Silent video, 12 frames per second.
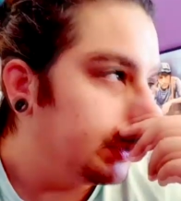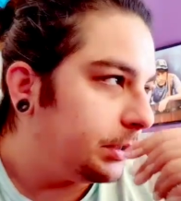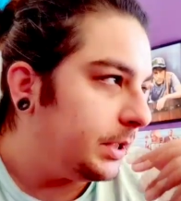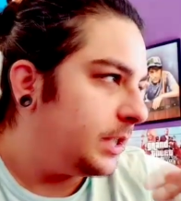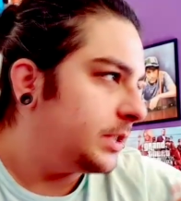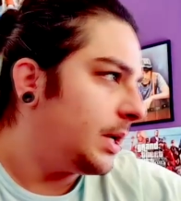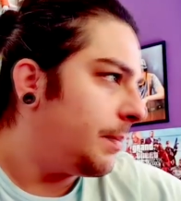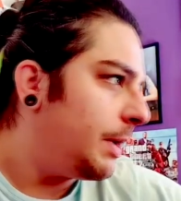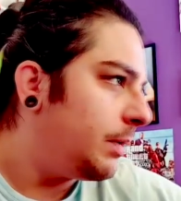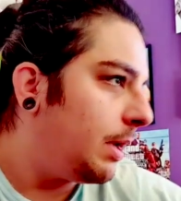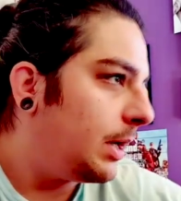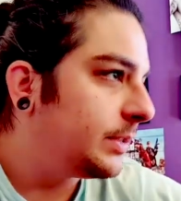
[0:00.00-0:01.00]
desde que a
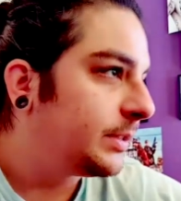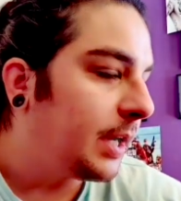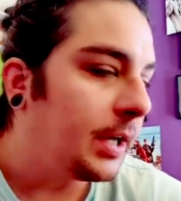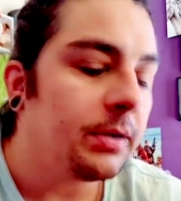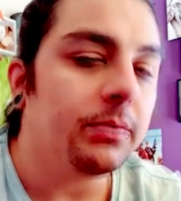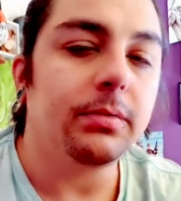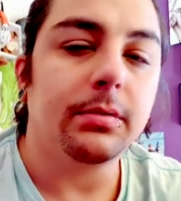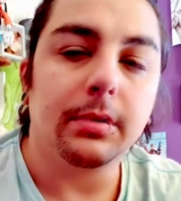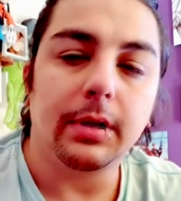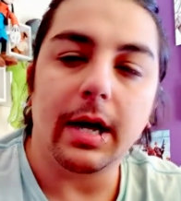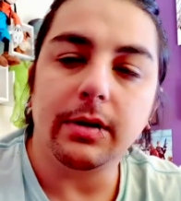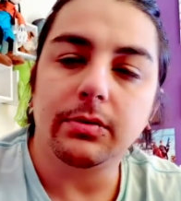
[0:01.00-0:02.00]
Manuela saiu
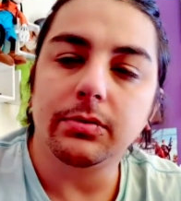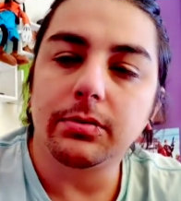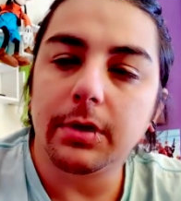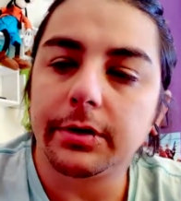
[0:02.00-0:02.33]
lá do outro